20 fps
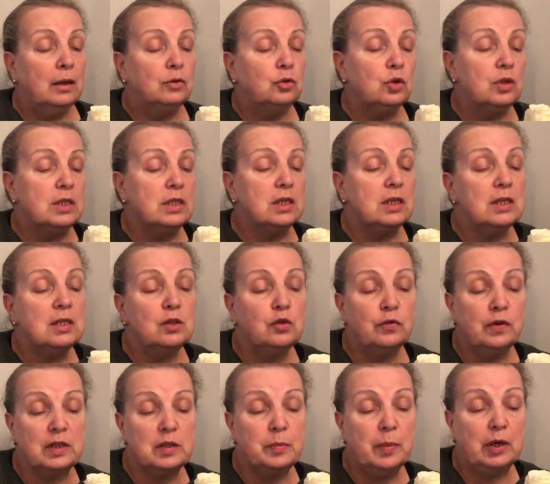То есть, если у
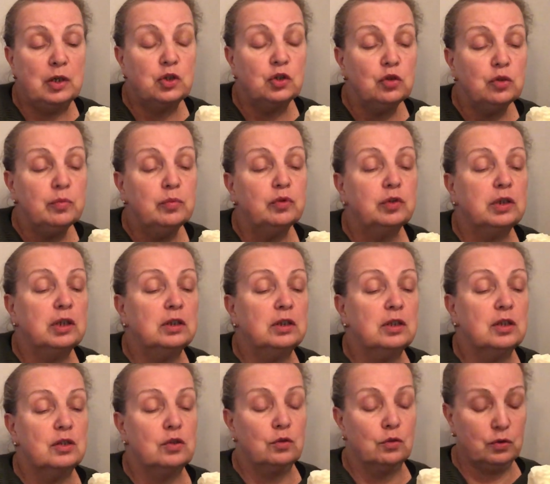вас большой
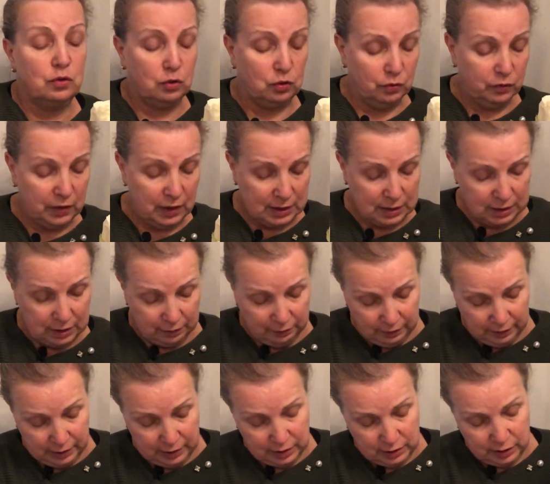букет из роз, то вы
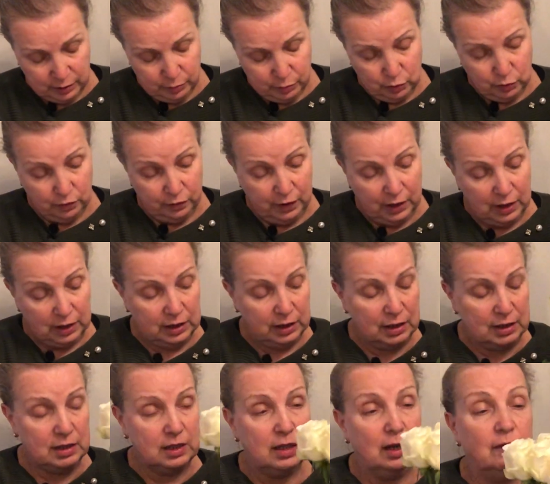оставляете,
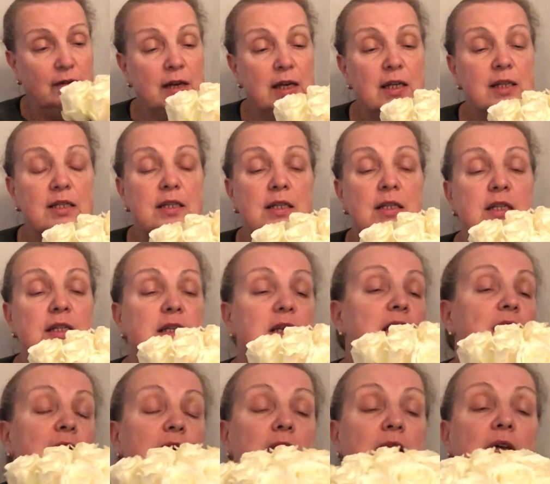буквально оставляете
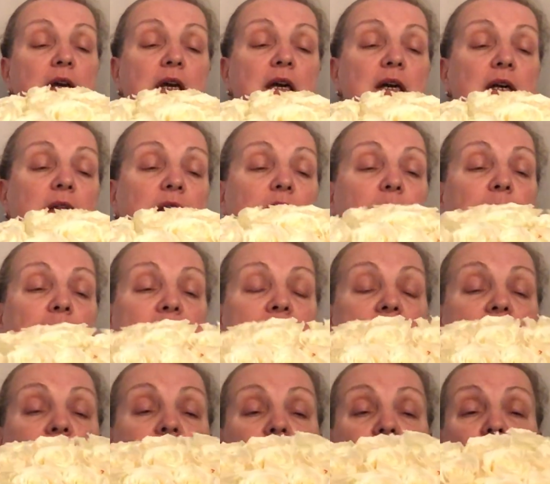зелень на
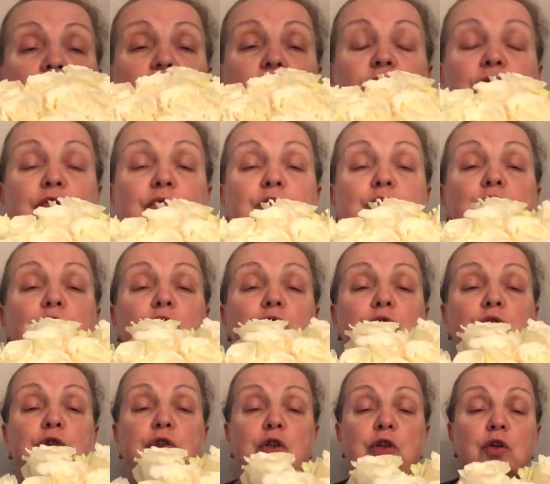последних
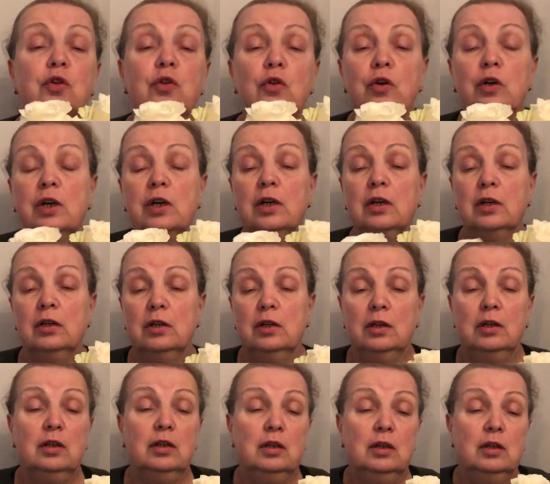двух-трех
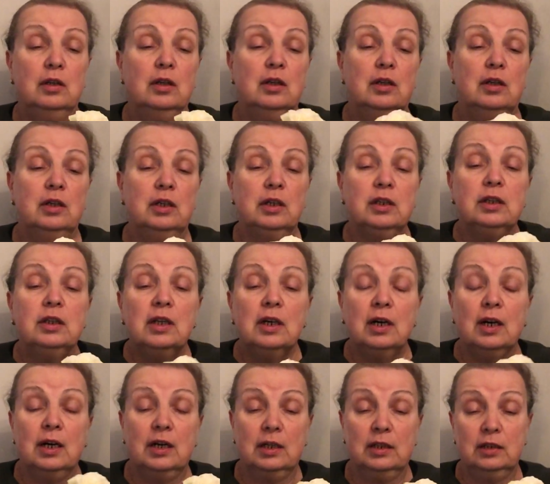рядах.
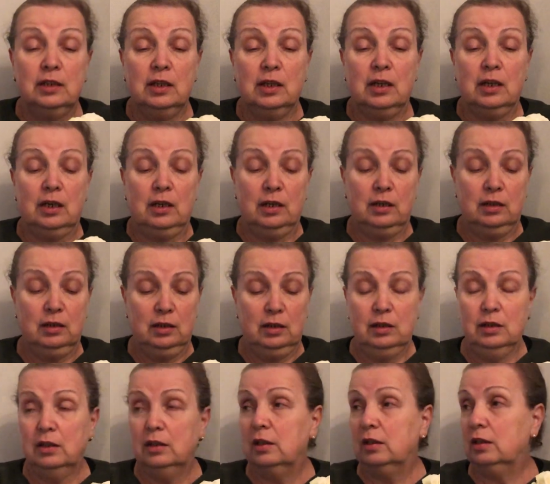рядах, да.
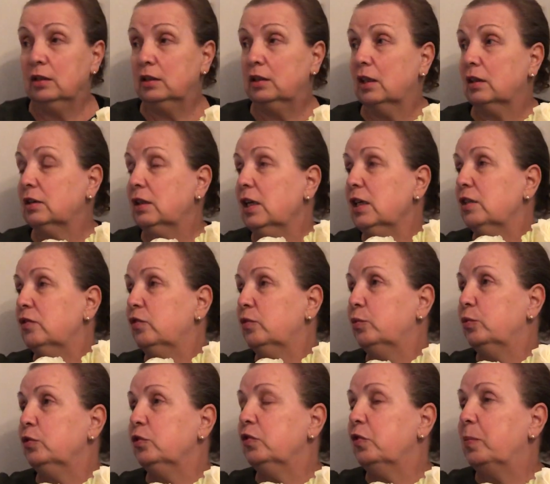И тогда этого
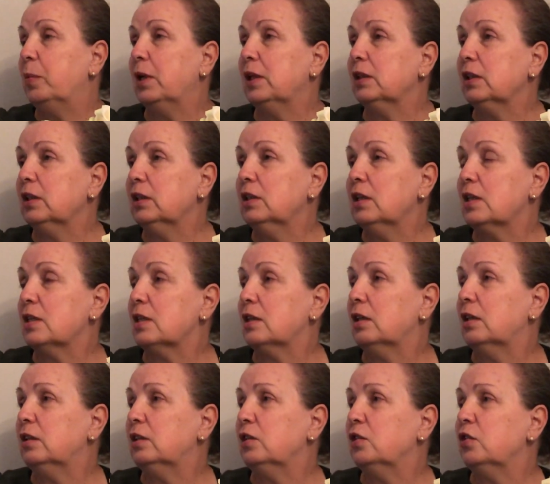будет вполне
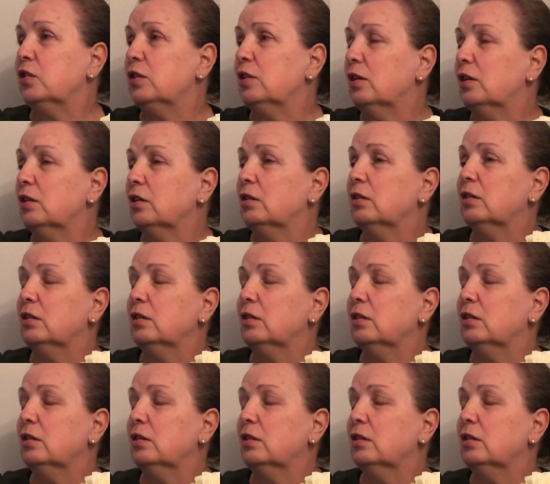достаточно.